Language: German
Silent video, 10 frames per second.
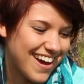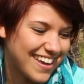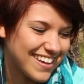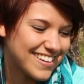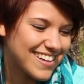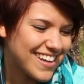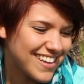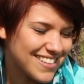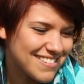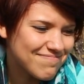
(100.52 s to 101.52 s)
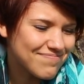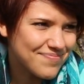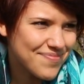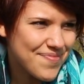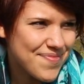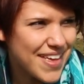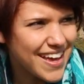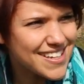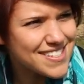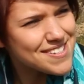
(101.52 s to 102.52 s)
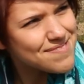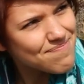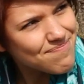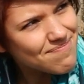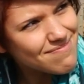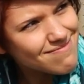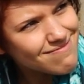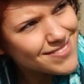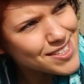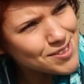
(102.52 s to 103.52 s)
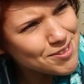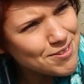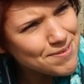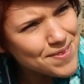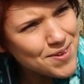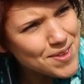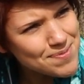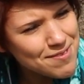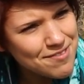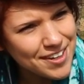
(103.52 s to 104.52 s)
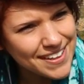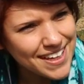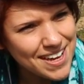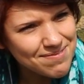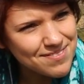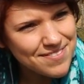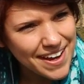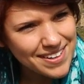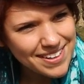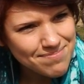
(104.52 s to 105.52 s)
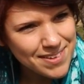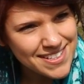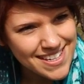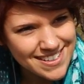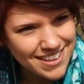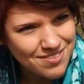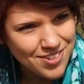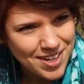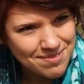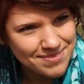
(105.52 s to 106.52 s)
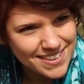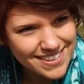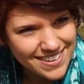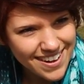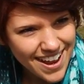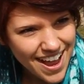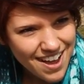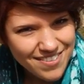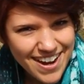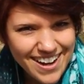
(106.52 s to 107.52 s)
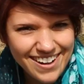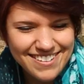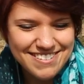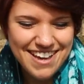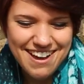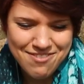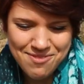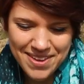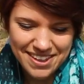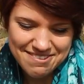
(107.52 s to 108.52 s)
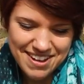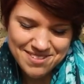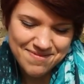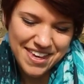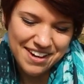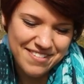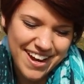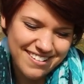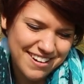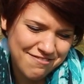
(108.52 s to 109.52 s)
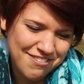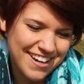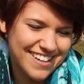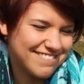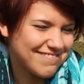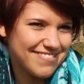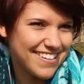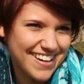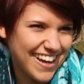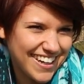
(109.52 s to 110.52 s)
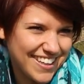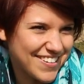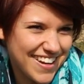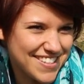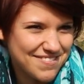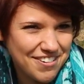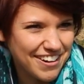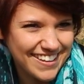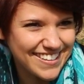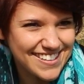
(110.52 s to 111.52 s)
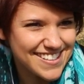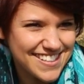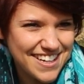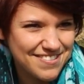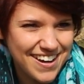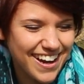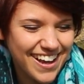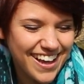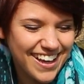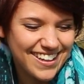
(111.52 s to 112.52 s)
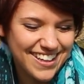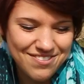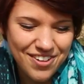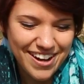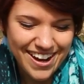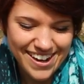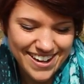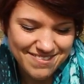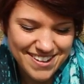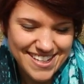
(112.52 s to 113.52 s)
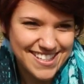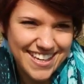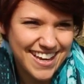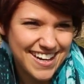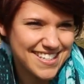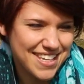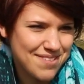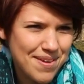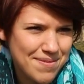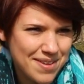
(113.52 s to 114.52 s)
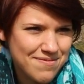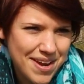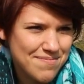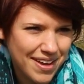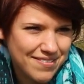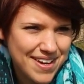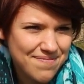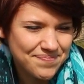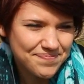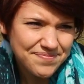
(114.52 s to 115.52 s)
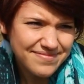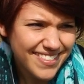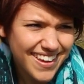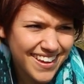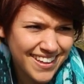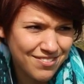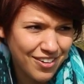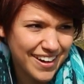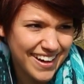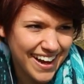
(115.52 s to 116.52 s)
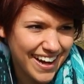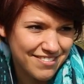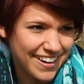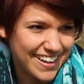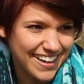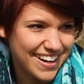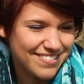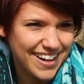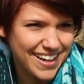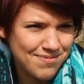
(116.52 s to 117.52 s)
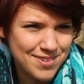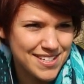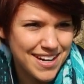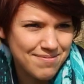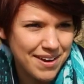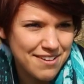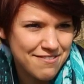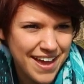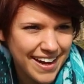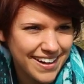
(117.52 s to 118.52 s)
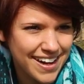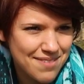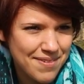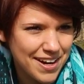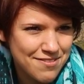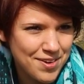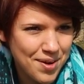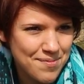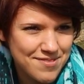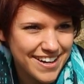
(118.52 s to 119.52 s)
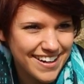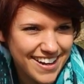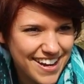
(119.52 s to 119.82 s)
eigentlich erst so kurz bevor ich ähm, Weinprinzessin geworden bin, weil ja für mich, also mich hat Wein davor halt eigentlich noch nicht so wirklich interessiert, weil ich wollte halt damals als Kind, als ich immer mit im Weinberg war, ich wollte da halt einfach nicht rein, weil ich musste da meine Ferien halt immer dafür opfern.